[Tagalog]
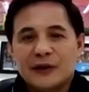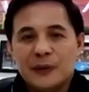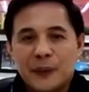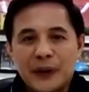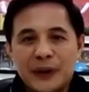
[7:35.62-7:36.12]

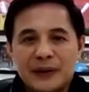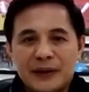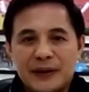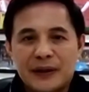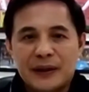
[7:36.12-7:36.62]
uh,
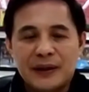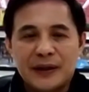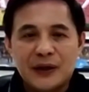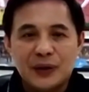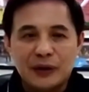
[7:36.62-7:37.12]
support that
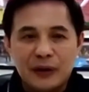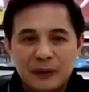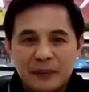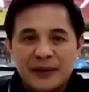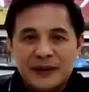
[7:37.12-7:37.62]
the uh,
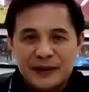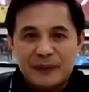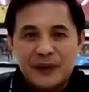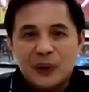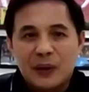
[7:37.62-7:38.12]
national government
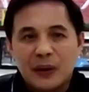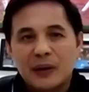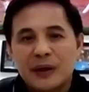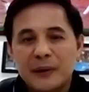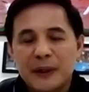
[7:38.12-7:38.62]
has given to
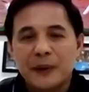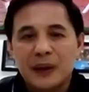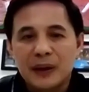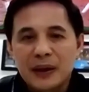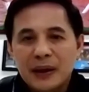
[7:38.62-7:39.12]
our
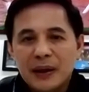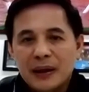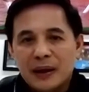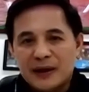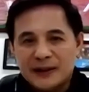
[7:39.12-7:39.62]
people
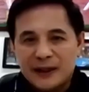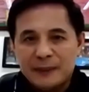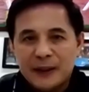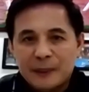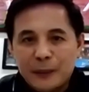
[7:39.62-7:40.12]
uh,
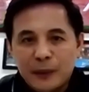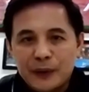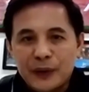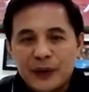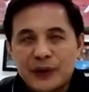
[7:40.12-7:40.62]
kasama na
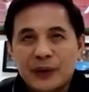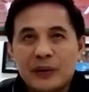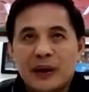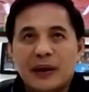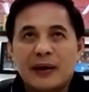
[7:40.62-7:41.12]
po doon
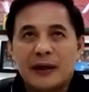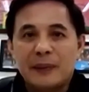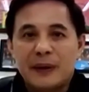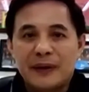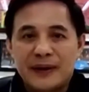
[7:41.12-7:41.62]
yung uh,
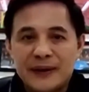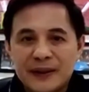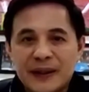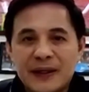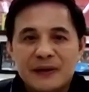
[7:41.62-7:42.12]
livelihood
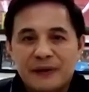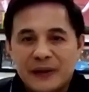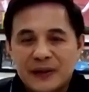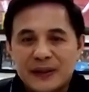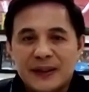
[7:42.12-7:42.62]
assistance
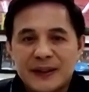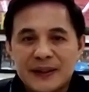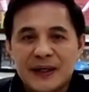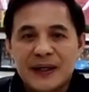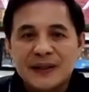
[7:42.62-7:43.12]
financial
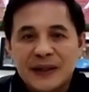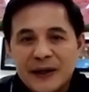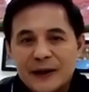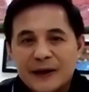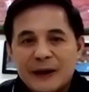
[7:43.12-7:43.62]

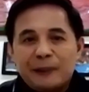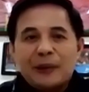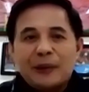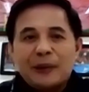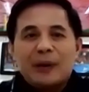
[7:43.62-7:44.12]
assistance yan
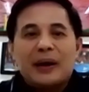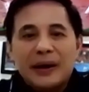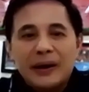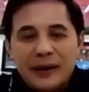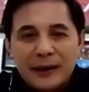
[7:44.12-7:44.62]
po
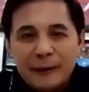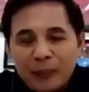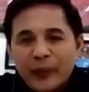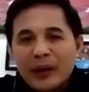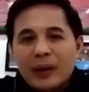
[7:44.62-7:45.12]
ay
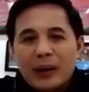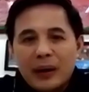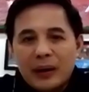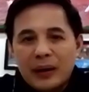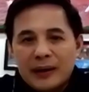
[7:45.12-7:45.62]
uh,
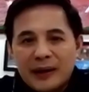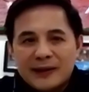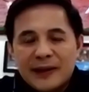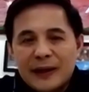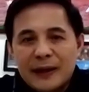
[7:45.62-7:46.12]
uh,
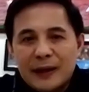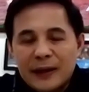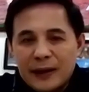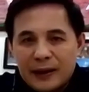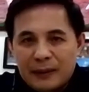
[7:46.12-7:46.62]

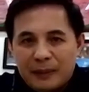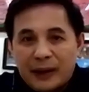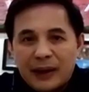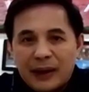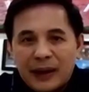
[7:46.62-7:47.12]
nasa
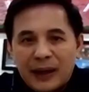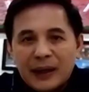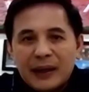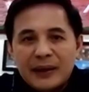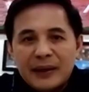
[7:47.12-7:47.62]

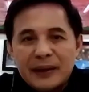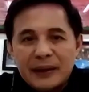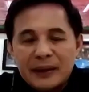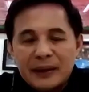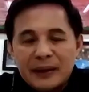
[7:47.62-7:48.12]
pangangalaga ng
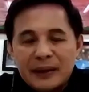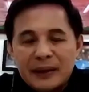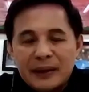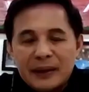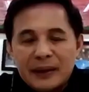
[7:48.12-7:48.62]
uh,
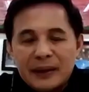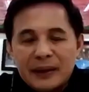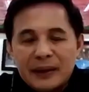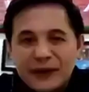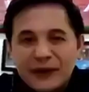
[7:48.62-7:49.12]
different uh,
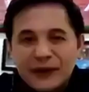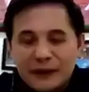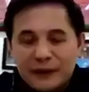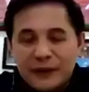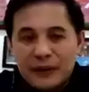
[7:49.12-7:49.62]
line agencies
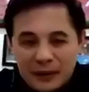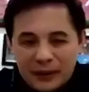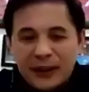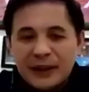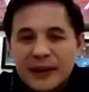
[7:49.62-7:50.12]

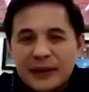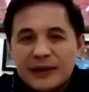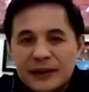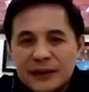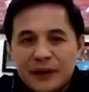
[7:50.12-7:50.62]
line
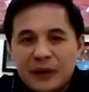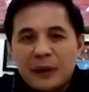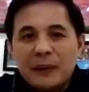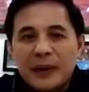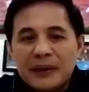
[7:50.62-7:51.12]
agencies of the
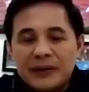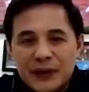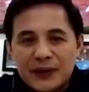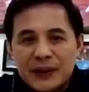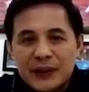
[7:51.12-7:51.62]
government
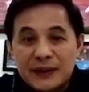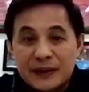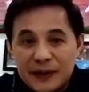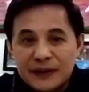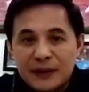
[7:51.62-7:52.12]
such as the
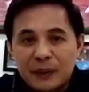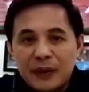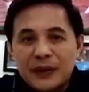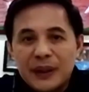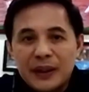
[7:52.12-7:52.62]

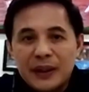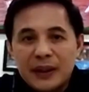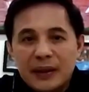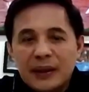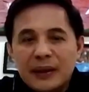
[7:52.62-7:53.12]

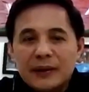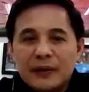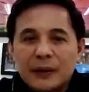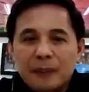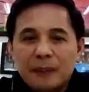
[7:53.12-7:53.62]
DSWD the
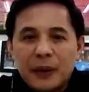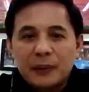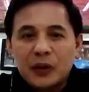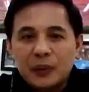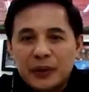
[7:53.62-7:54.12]
Department of
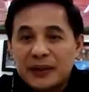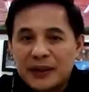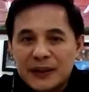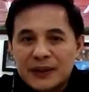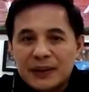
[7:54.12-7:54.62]
Trade and
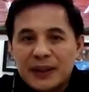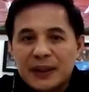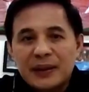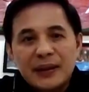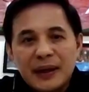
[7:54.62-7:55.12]

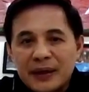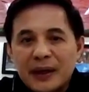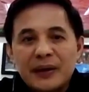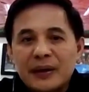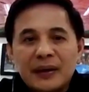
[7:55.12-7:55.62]
Industry, and
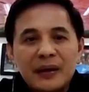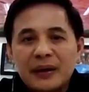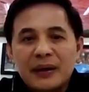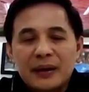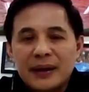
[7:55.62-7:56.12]
other
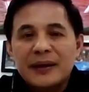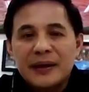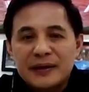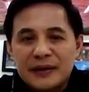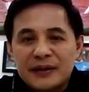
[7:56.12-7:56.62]
uh, line
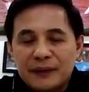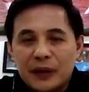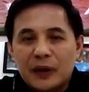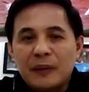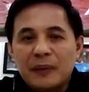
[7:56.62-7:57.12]
agencies of
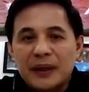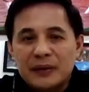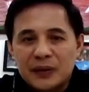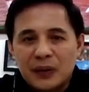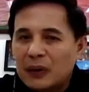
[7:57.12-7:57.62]
the government.
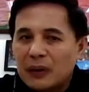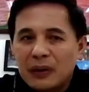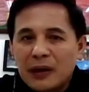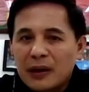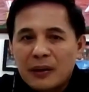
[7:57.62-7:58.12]

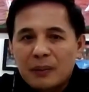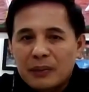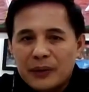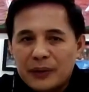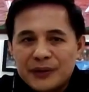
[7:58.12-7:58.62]
So
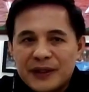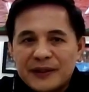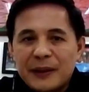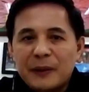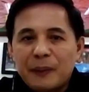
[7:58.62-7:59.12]
yung
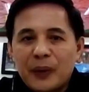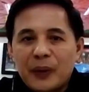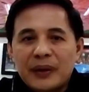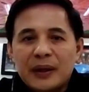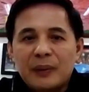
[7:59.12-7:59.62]
sinasabi po
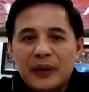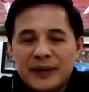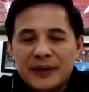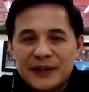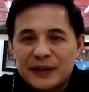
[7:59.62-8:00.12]
na more
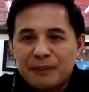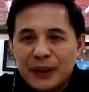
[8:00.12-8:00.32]
than 60